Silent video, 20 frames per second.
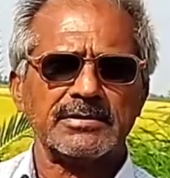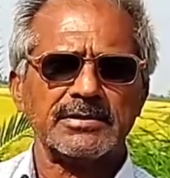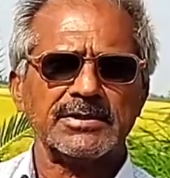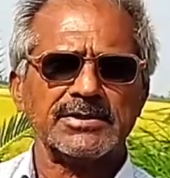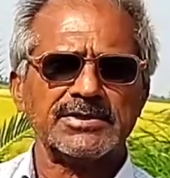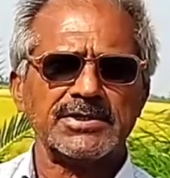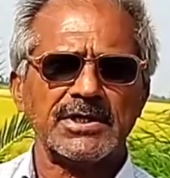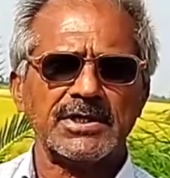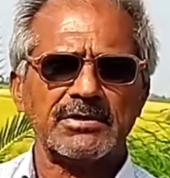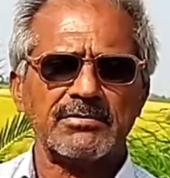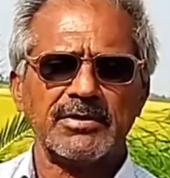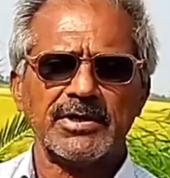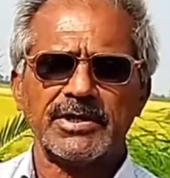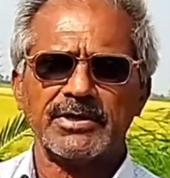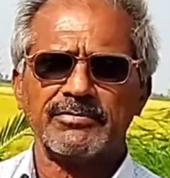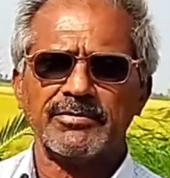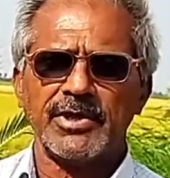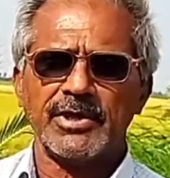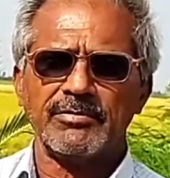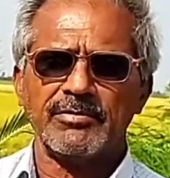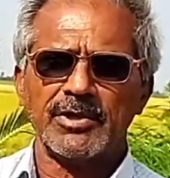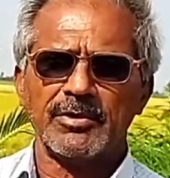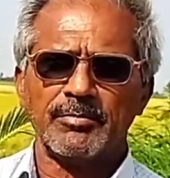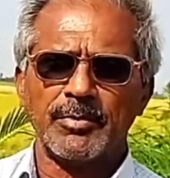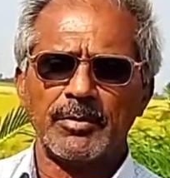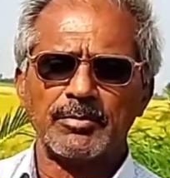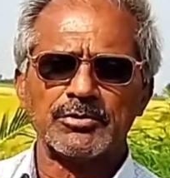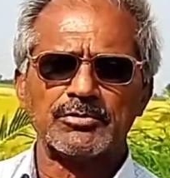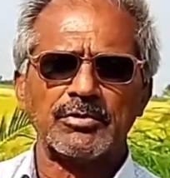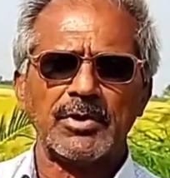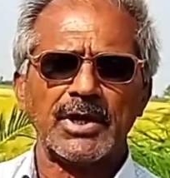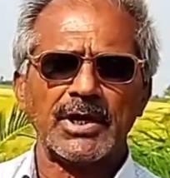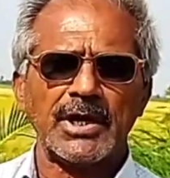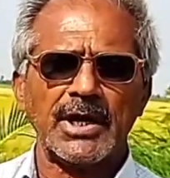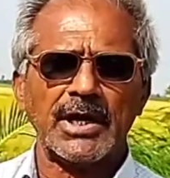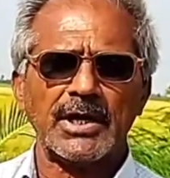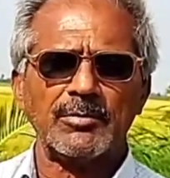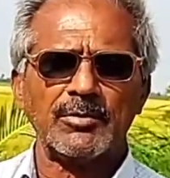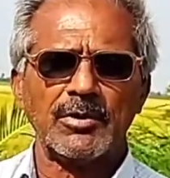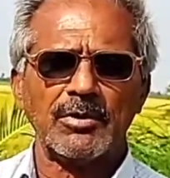ఇచ్చినటువంటి వేరువేరు ప్రభుత్వాల
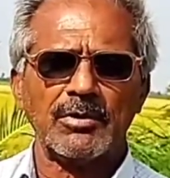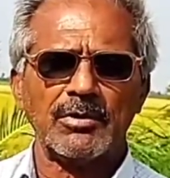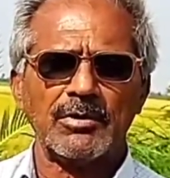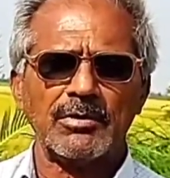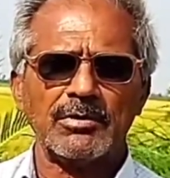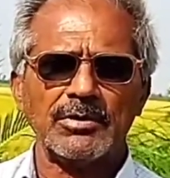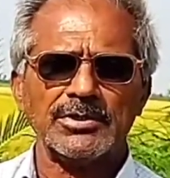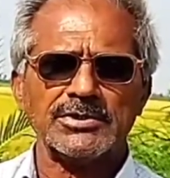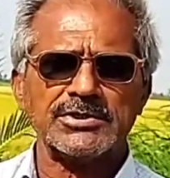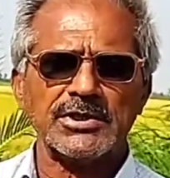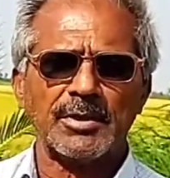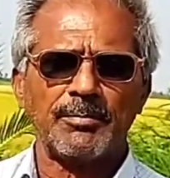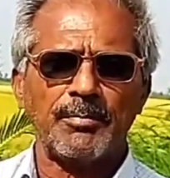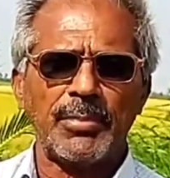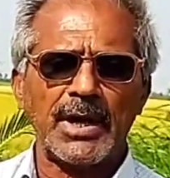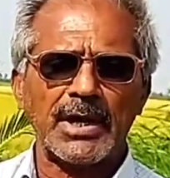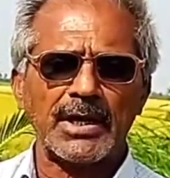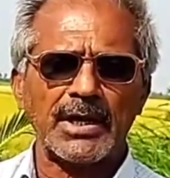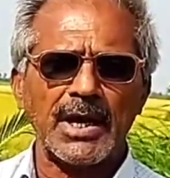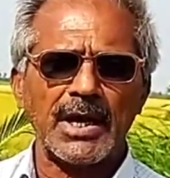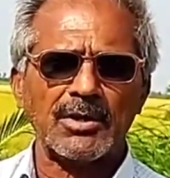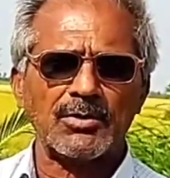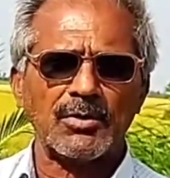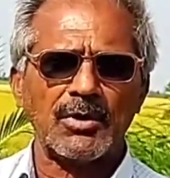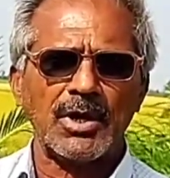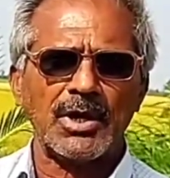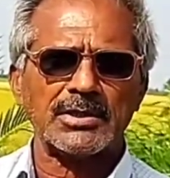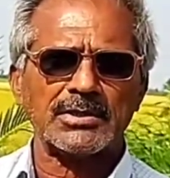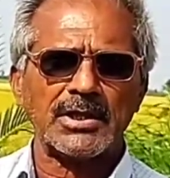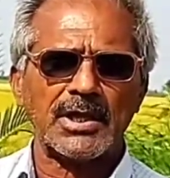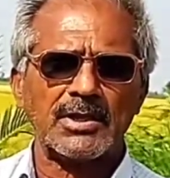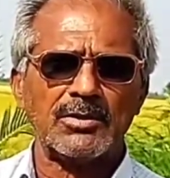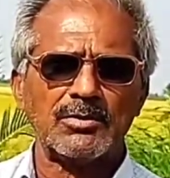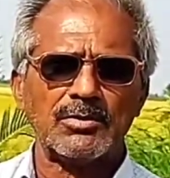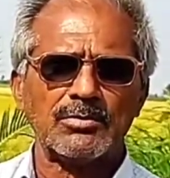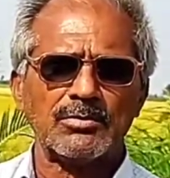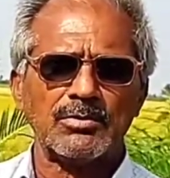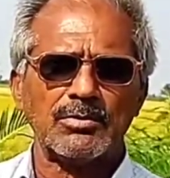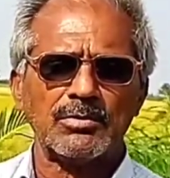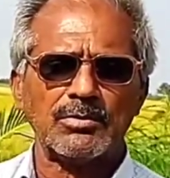కాలంలో ఇచ్చిన పక్కా గృహాల
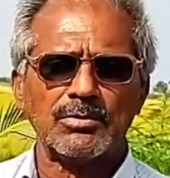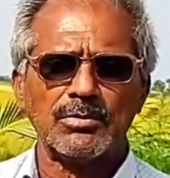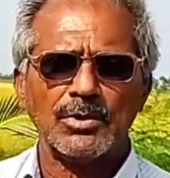తాలూకు